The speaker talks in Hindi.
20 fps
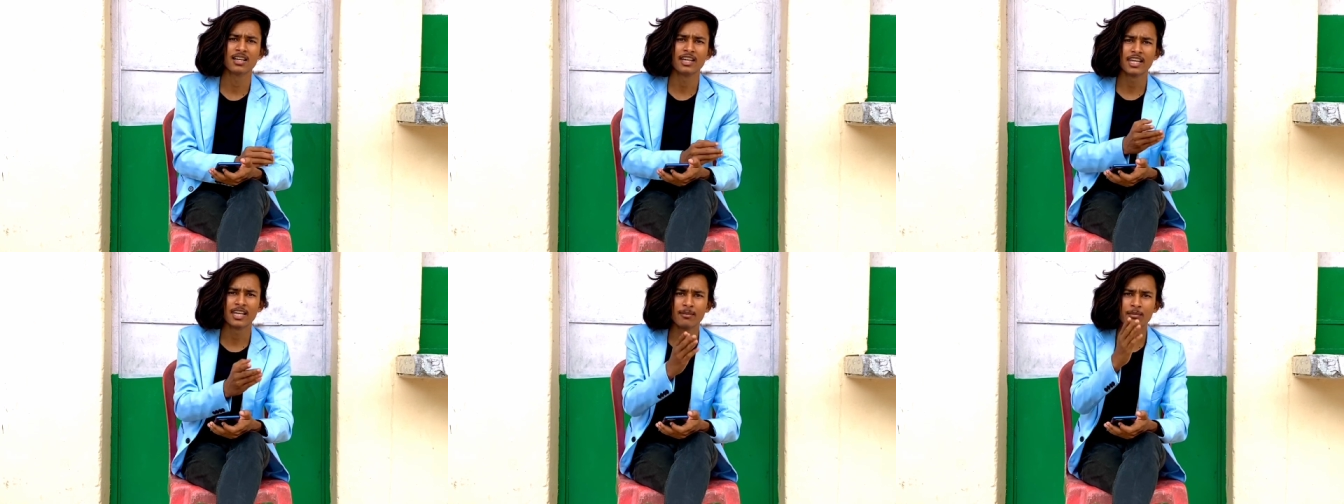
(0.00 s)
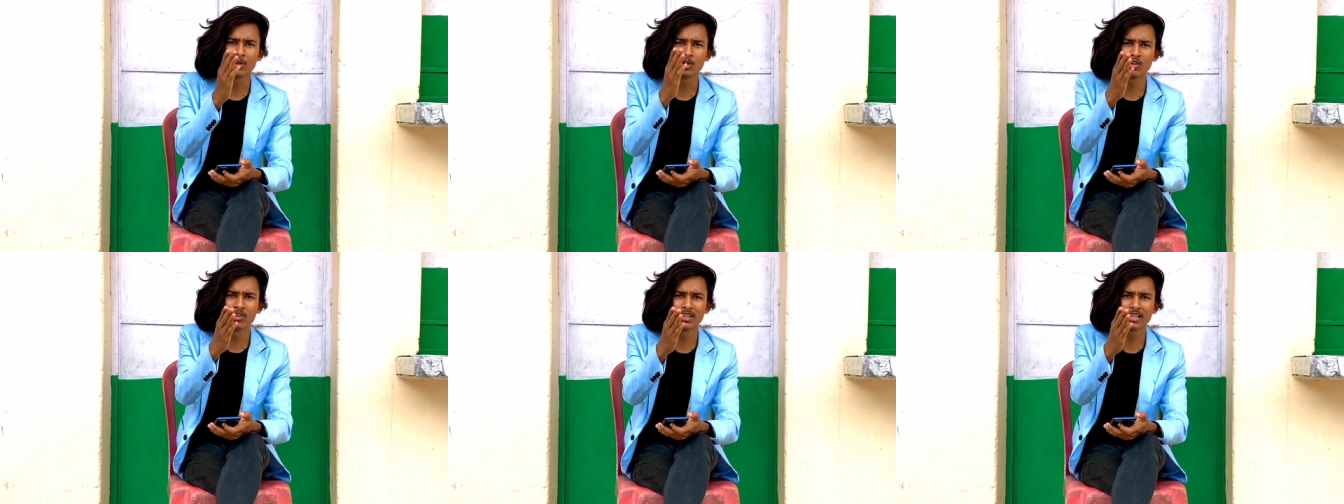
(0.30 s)

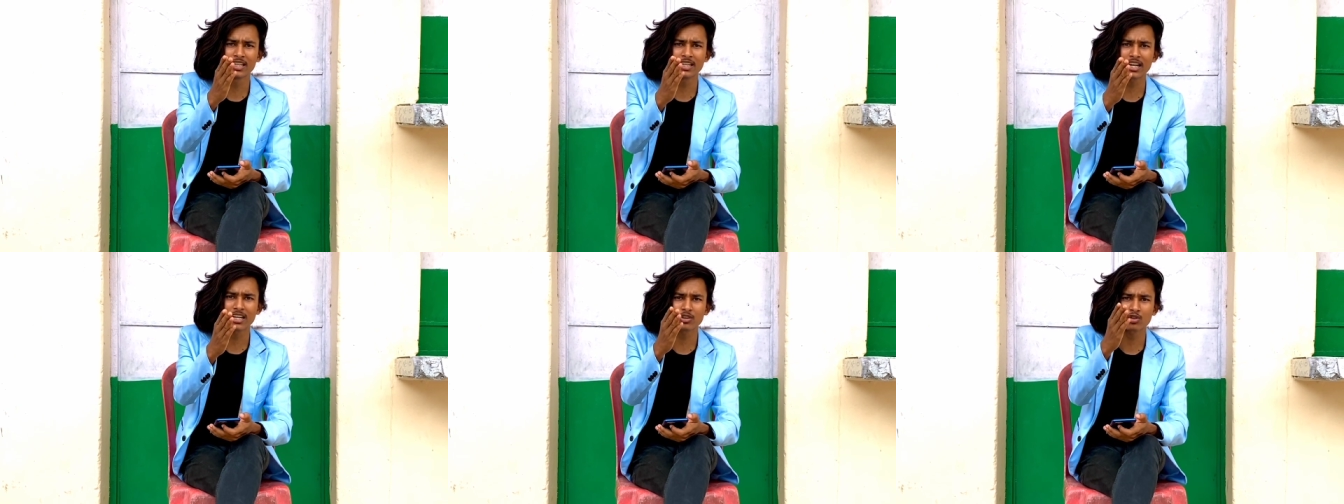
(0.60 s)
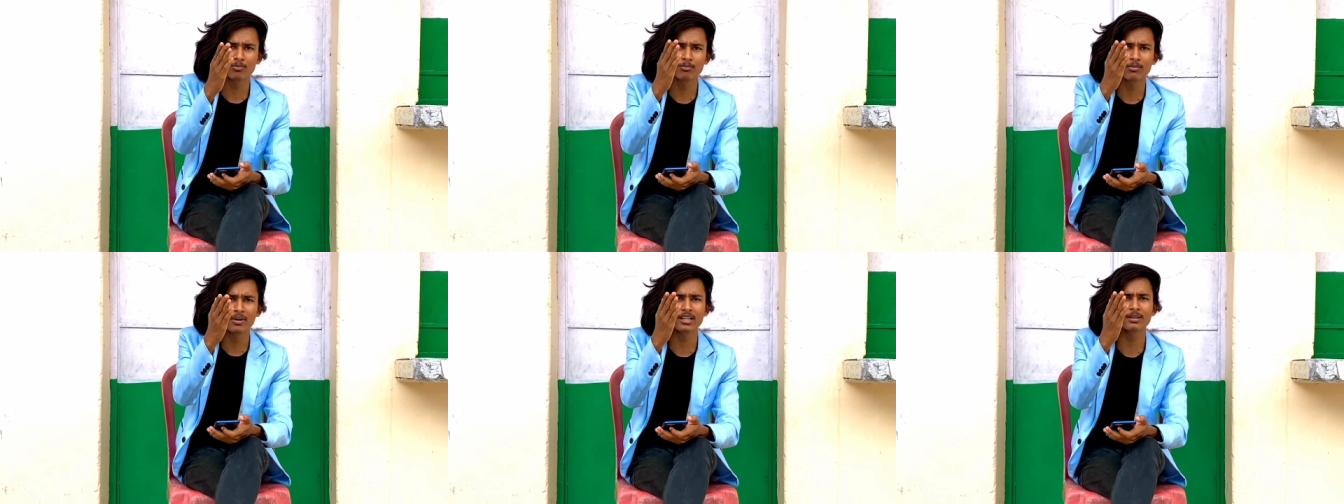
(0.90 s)
इम्यूनिटी का
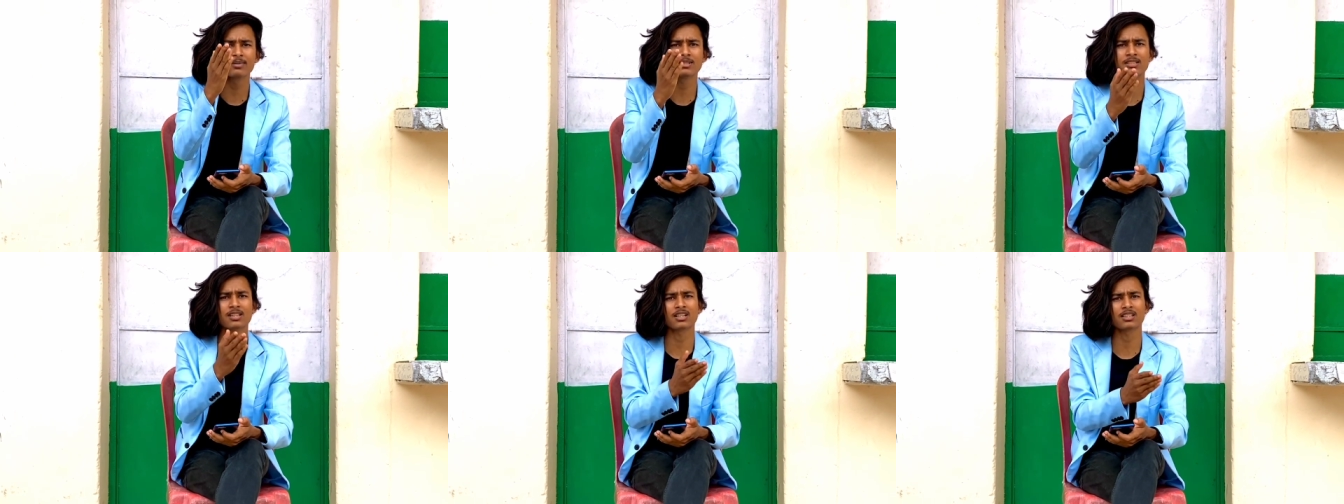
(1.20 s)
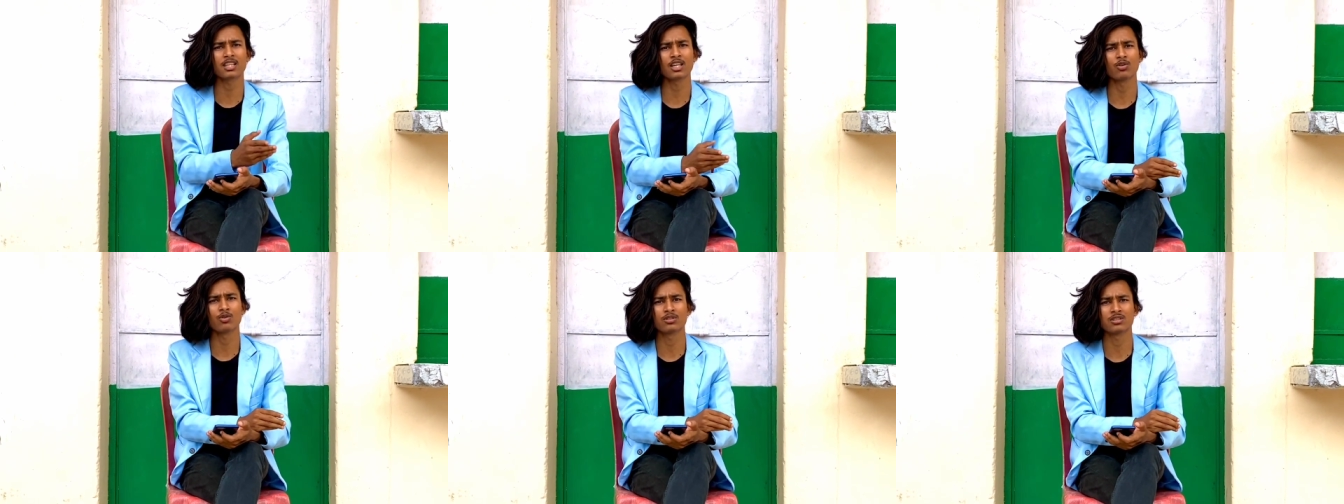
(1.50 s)
तुम मर भी
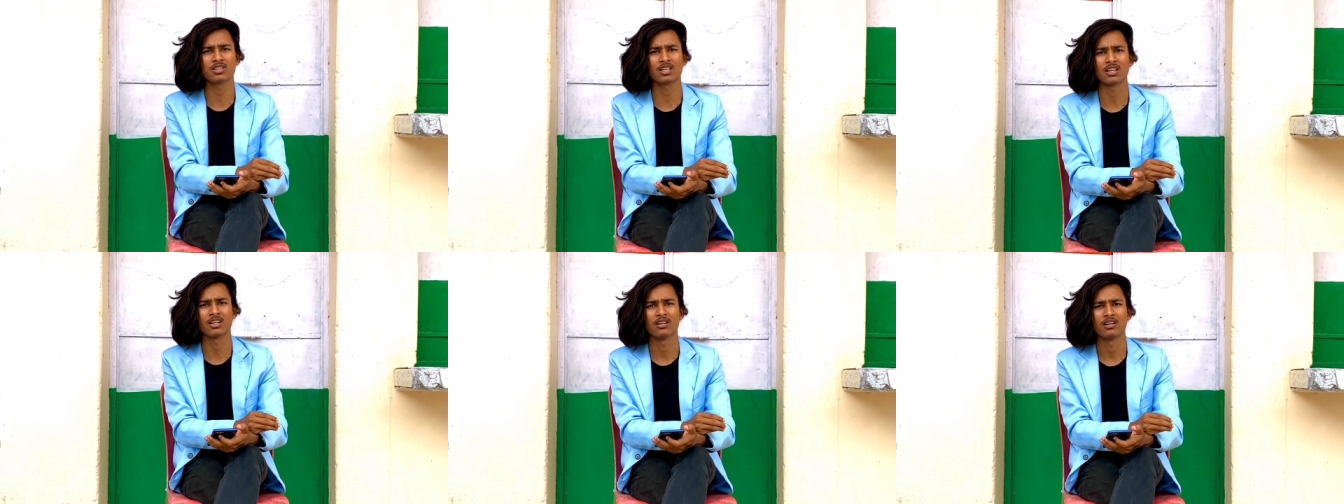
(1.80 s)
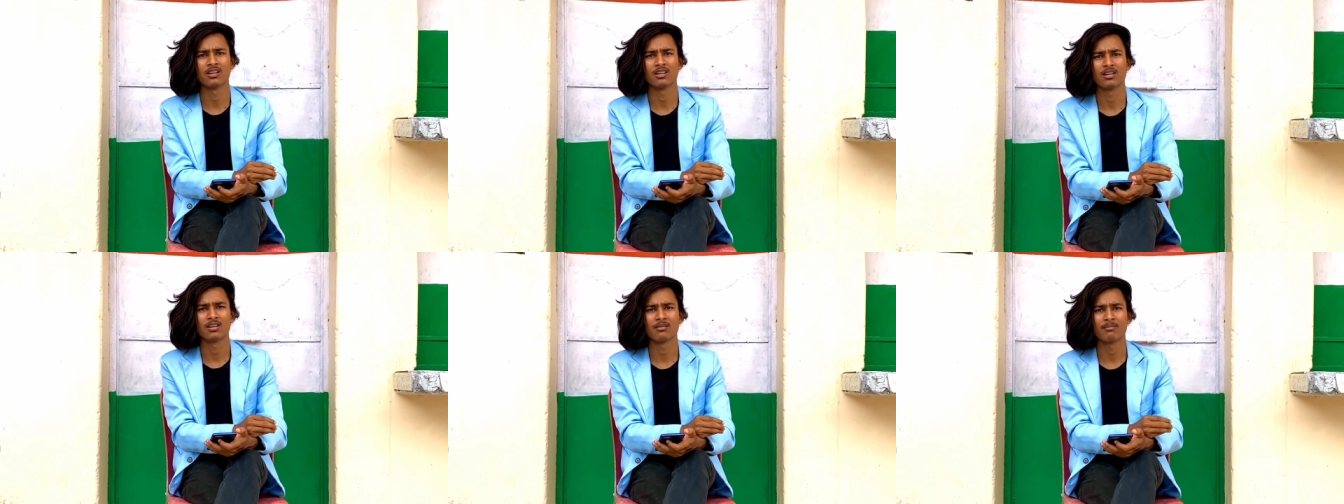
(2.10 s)
सकते हो उससे
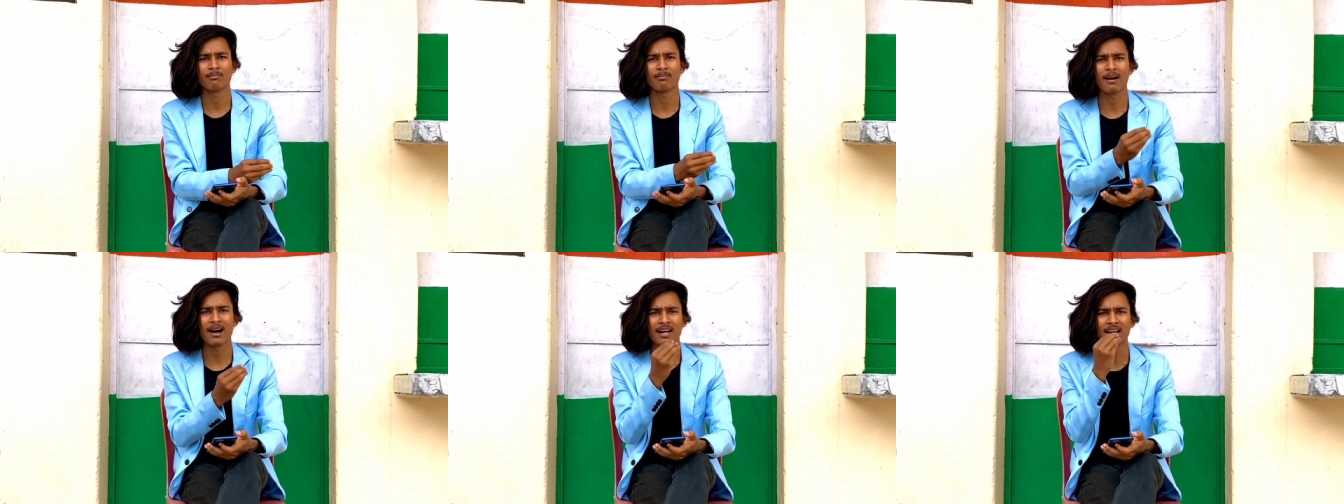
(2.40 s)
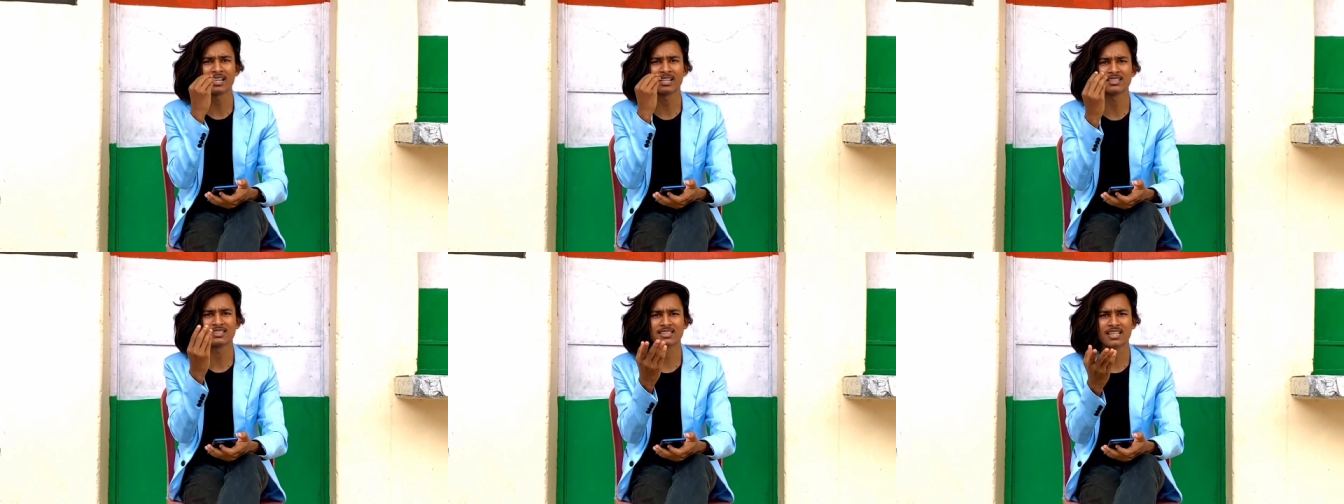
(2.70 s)
पागल
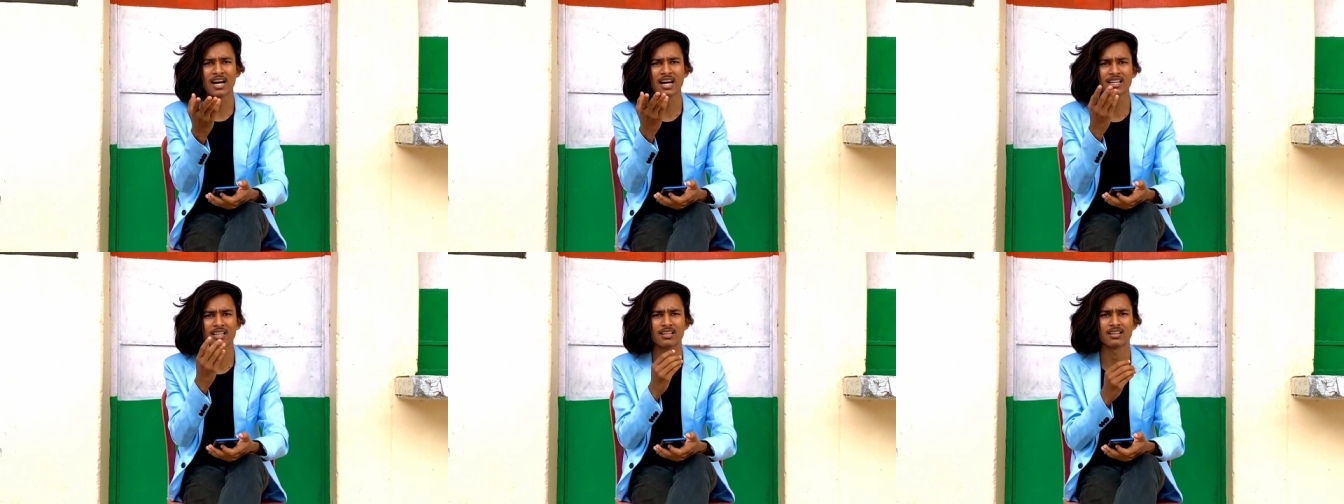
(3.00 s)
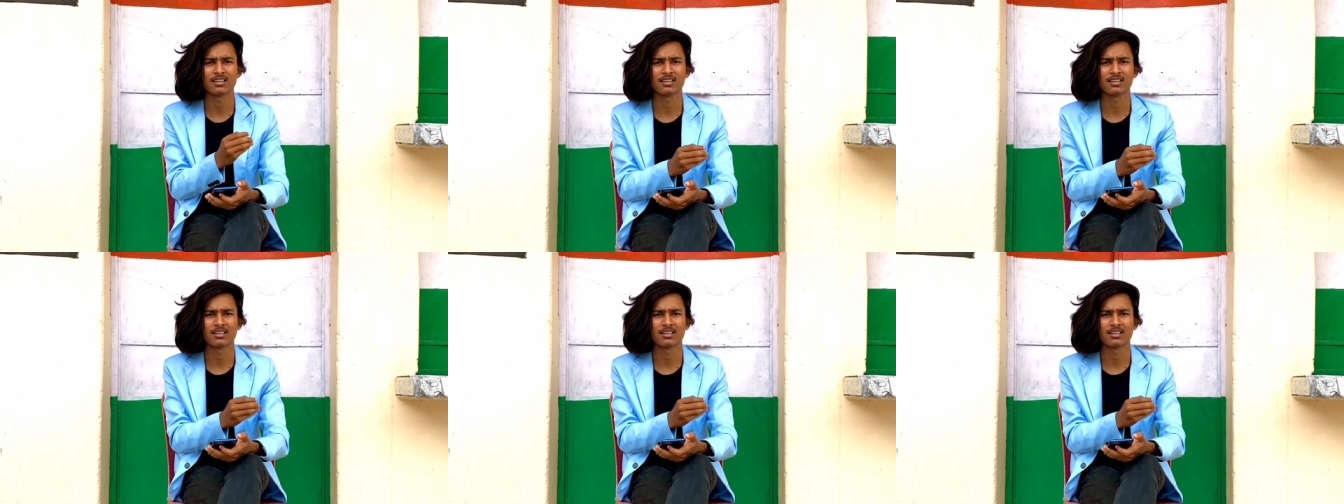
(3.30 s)
इंसान